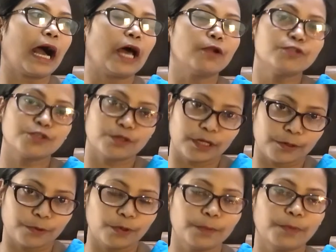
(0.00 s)
আলোচনা
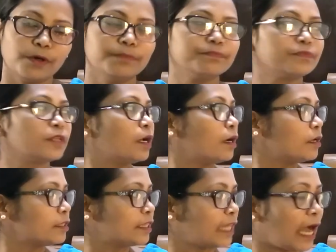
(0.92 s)
করব
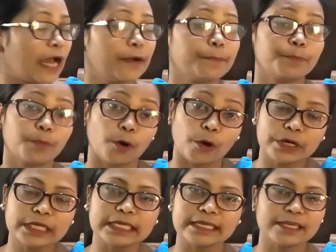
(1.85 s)
তারপর
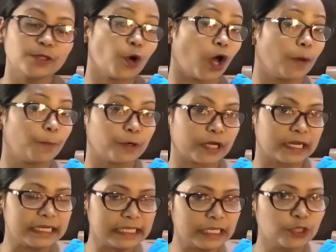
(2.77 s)
গিয়ে গল্পটা
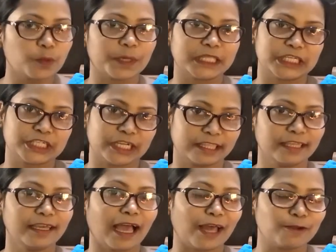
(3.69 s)
নিয়ে তোমাদের
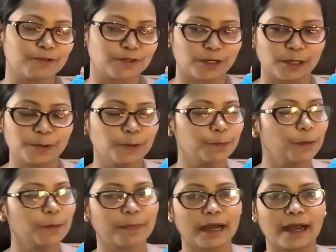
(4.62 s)
সাথে আলোচনা করব
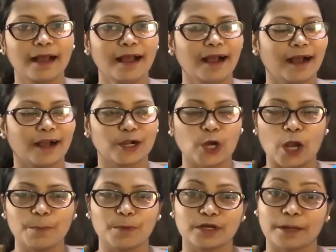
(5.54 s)
বা
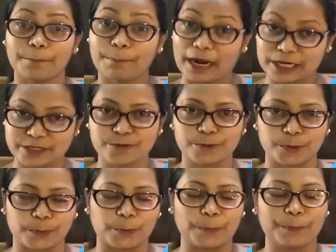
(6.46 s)
গল্পটা পাঠ
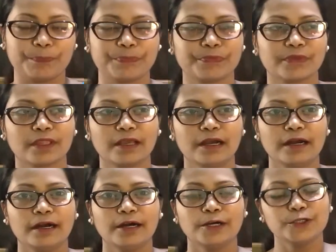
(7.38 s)
করব
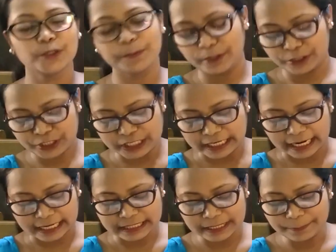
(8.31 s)
সুপ্রিয়
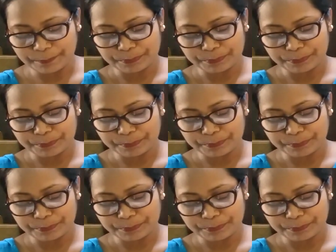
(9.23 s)
শিক্ষার্থী